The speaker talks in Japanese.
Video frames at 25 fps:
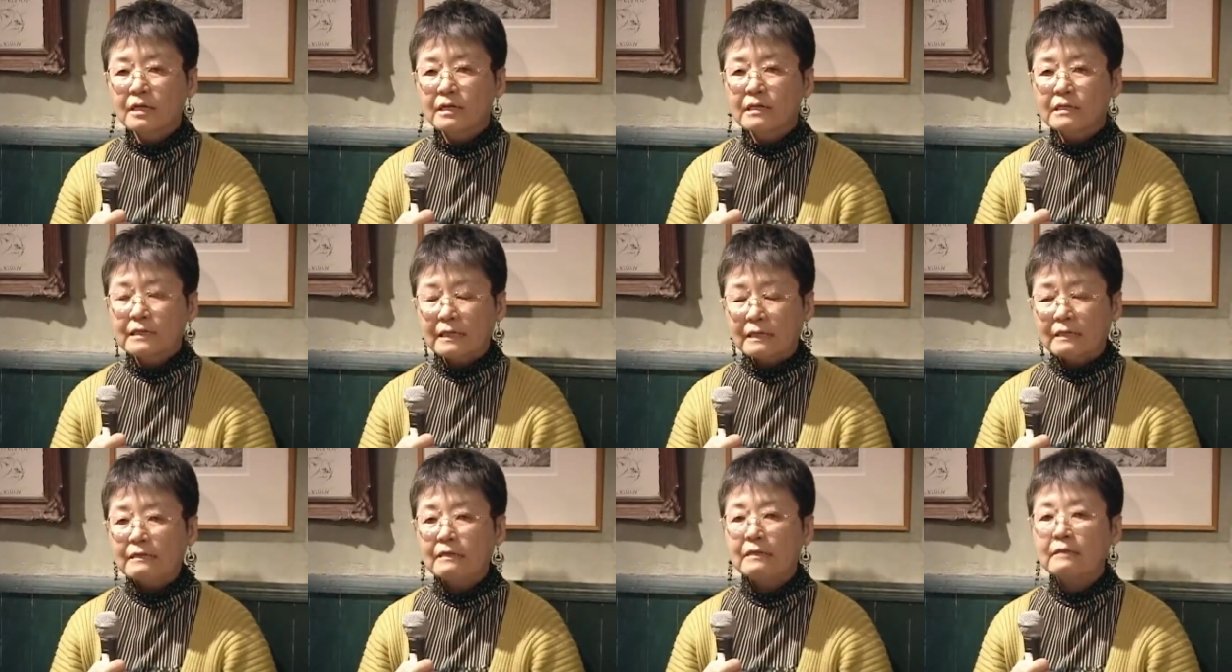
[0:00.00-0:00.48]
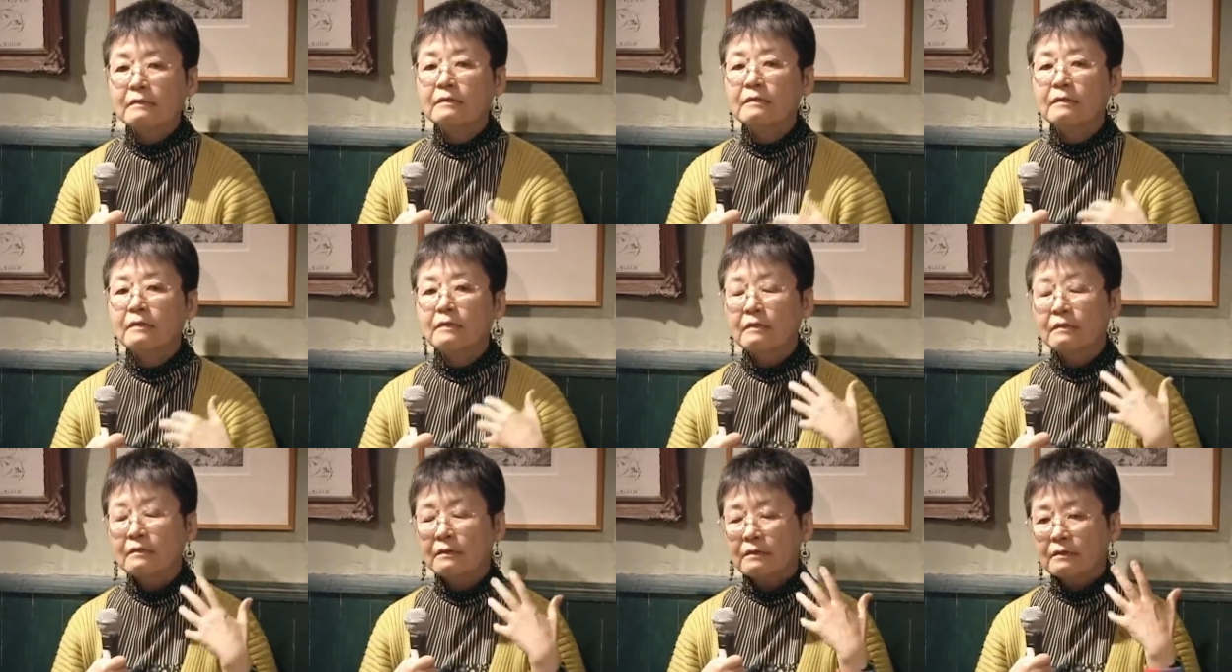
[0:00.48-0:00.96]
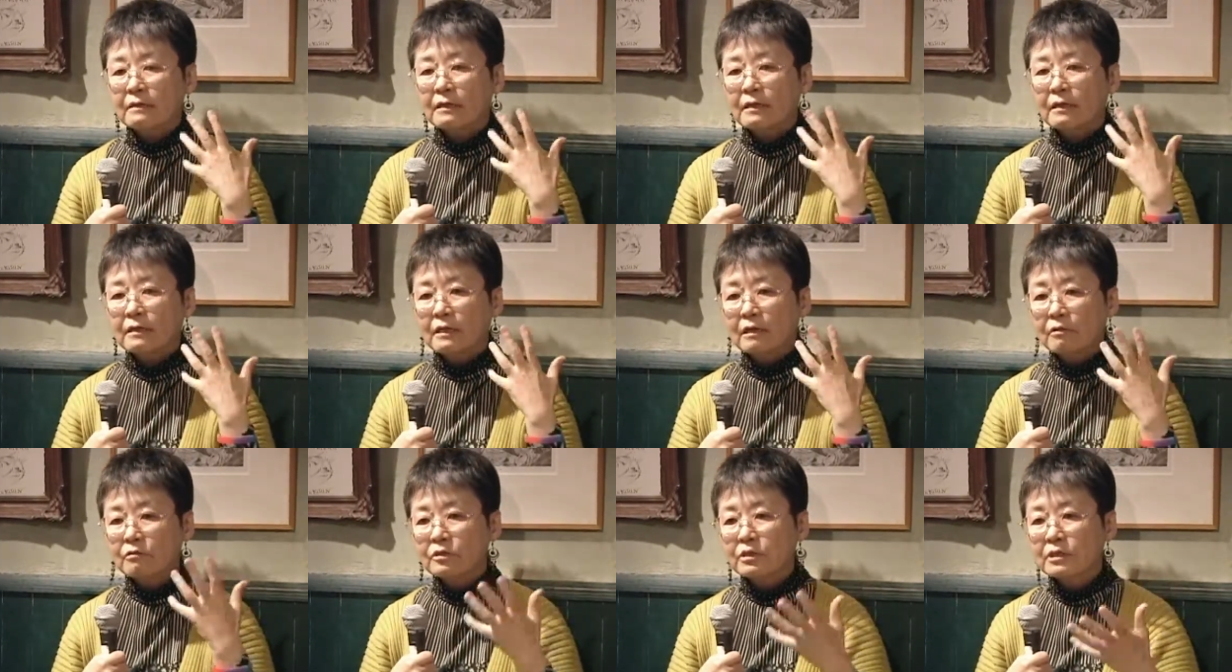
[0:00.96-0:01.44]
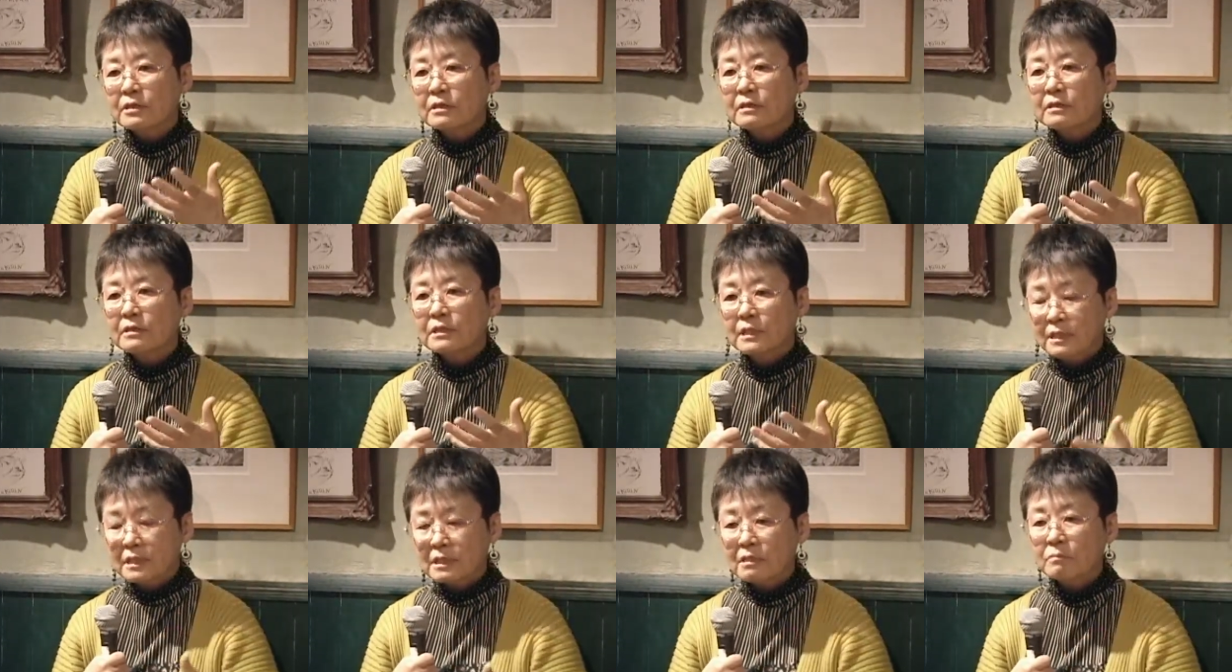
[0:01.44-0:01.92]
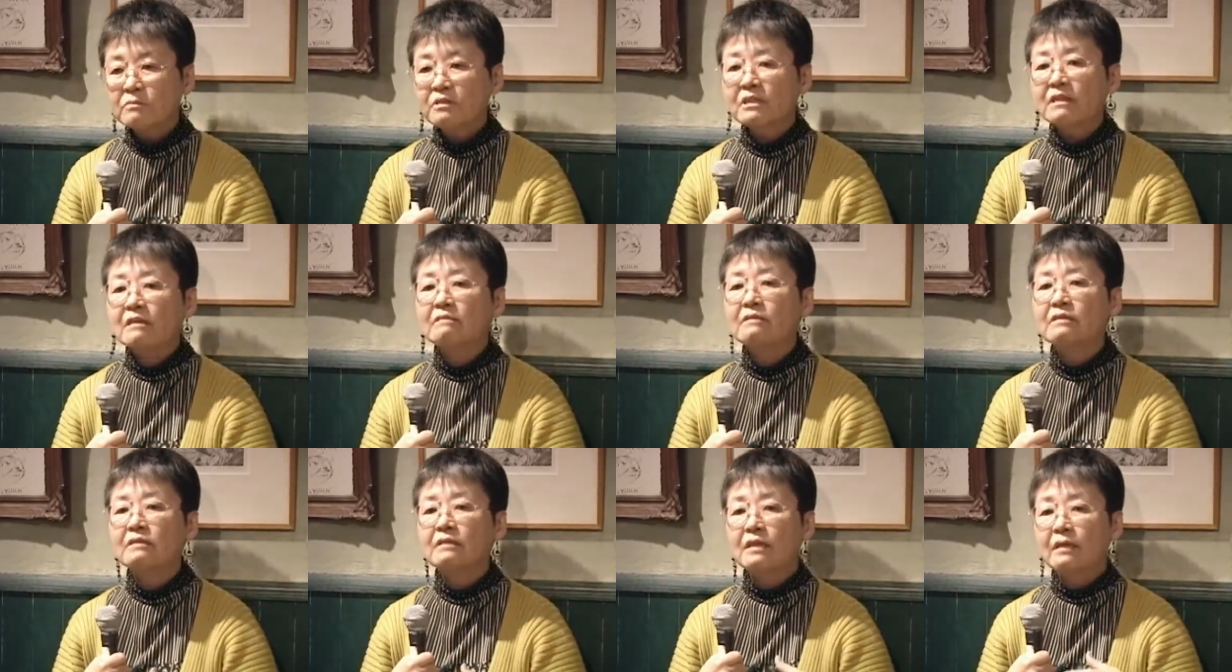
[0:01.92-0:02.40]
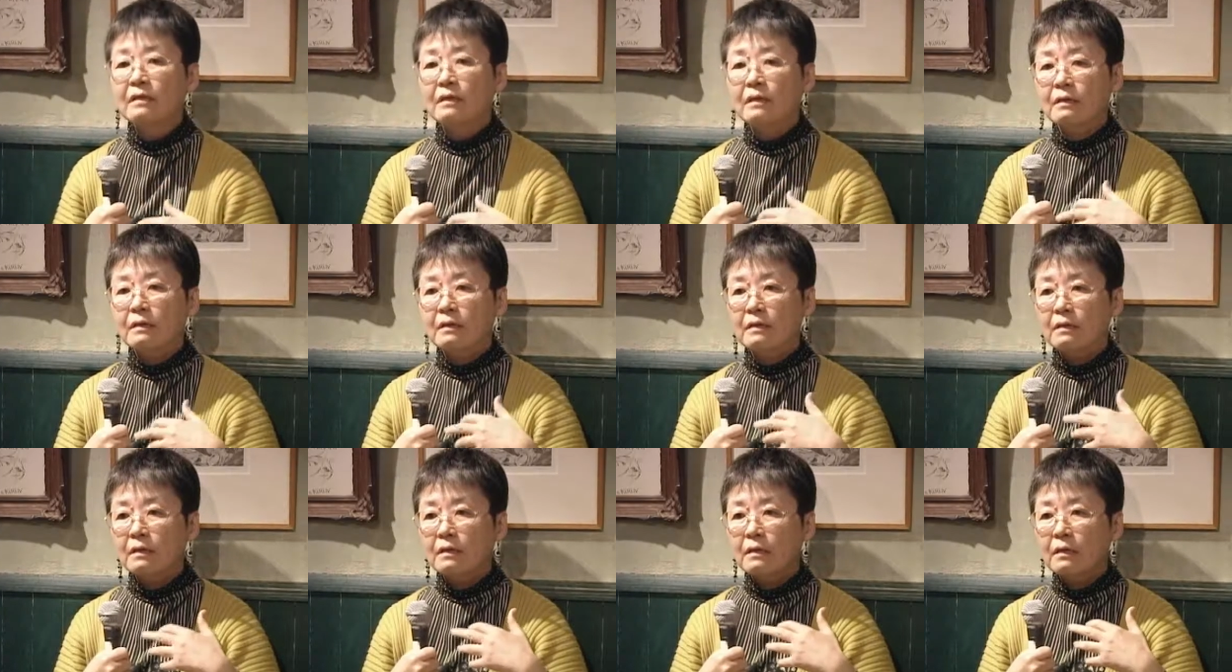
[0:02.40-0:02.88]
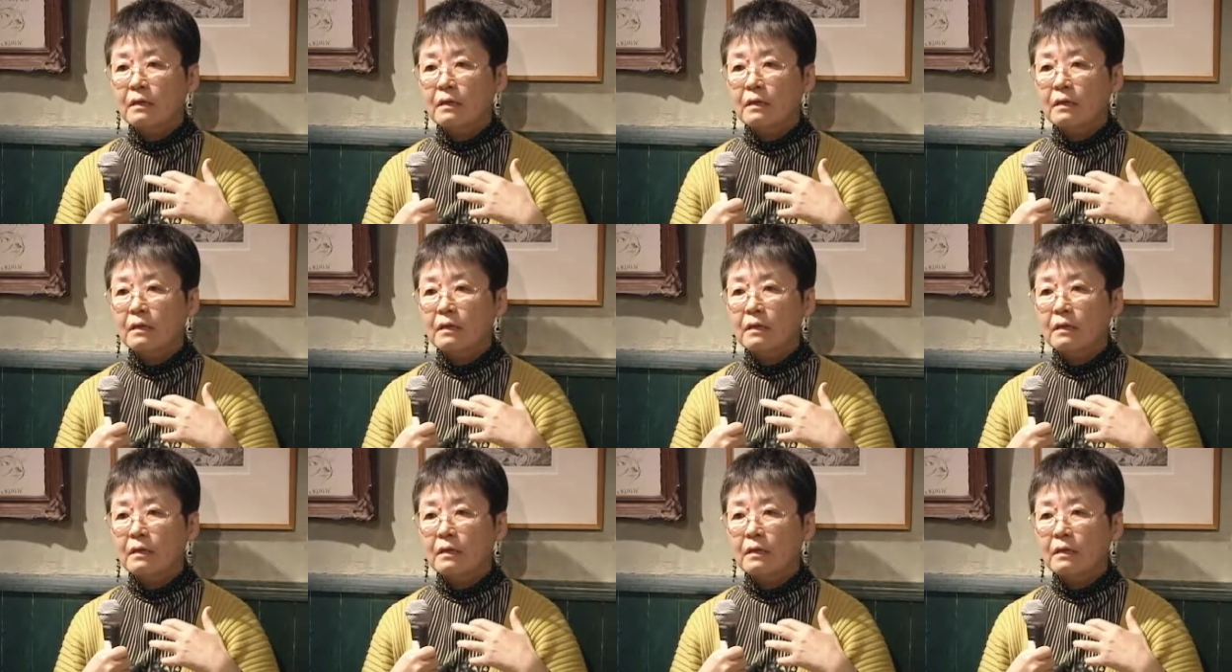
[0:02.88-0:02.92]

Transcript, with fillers: 経験で経験をさせてもらって